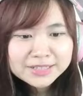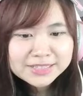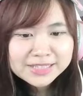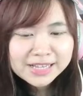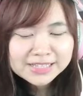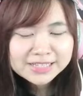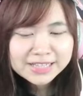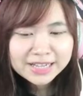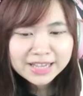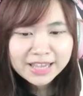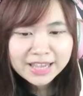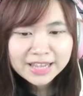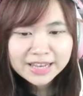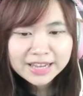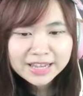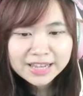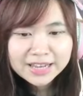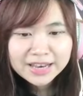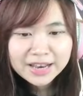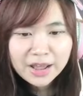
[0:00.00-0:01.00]
จะสังเกต
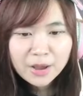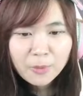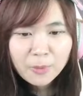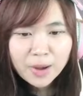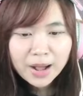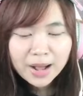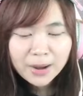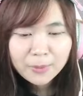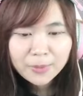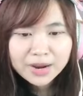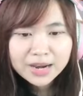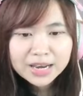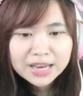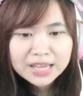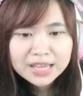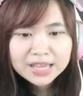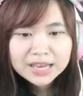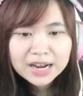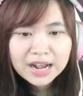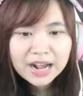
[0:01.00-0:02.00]
เห็นได้ว่าวัน
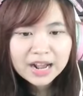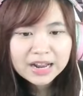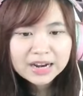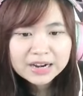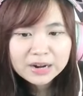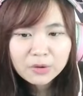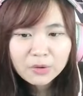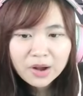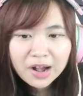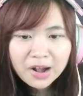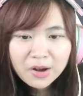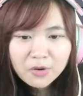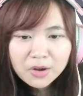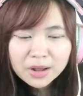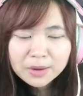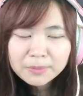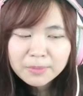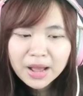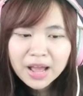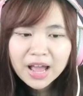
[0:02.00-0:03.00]
นี้นะคะเราเข้า
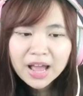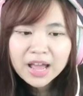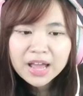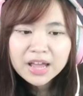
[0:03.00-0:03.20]
กันมา